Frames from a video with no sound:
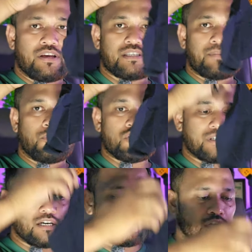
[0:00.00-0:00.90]
হয়েছে
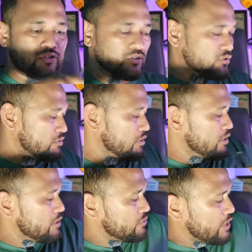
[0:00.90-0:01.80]
পরিষ্কার করার জন্য
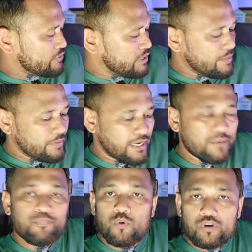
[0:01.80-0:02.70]
তো আসলে এই
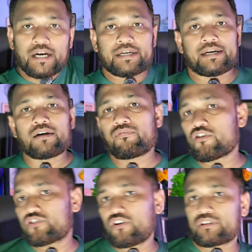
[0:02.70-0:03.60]
ব্লু কার্ডটার
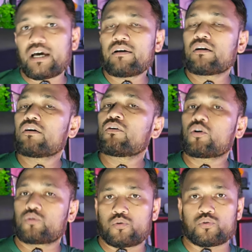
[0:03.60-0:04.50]
প্রয়োজনীয়তা
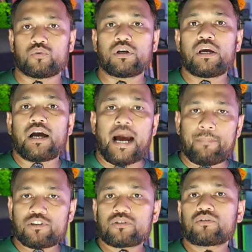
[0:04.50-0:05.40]
কতটুকু
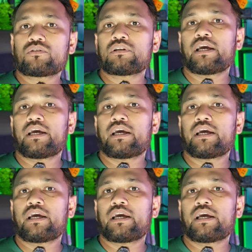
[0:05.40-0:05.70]
আমরা যখন